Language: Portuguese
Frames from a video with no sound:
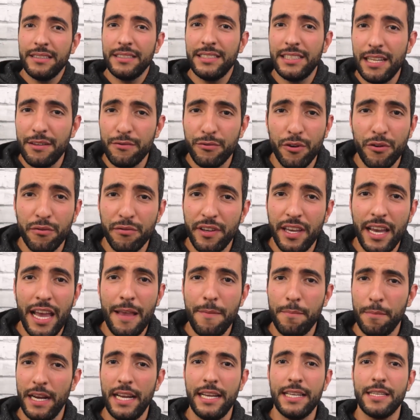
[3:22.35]
devolver a
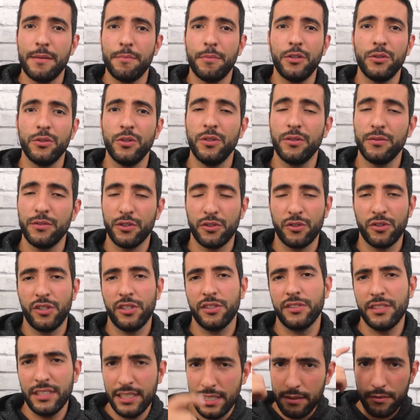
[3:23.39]
empresa para o novo
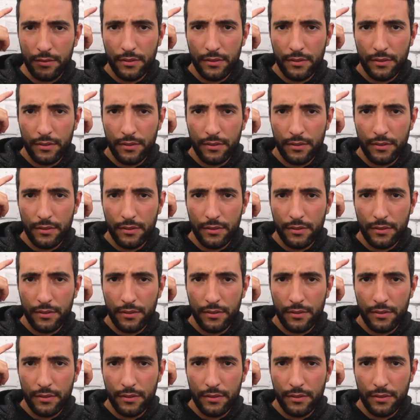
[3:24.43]
sócio, né?